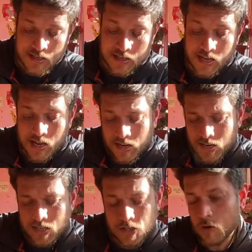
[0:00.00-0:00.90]
ये अलग
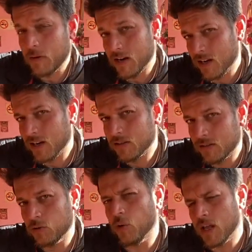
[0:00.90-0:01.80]
अलग जगहों पर अलग
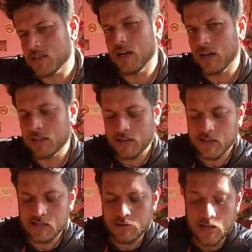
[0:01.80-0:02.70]
अलग थोड़ा सा अलग अलग
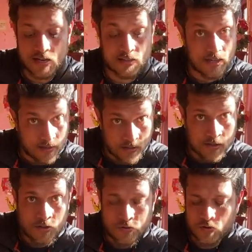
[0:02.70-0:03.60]
तरीके से बनाया जाता है
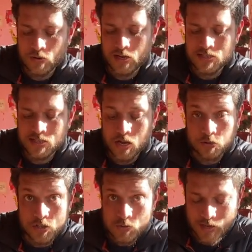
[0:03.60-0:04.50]
सो लेट्स सी हाउ
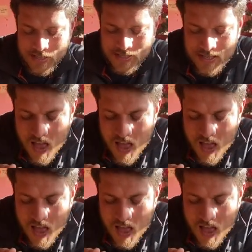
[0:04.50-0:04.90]
दिस वन इज़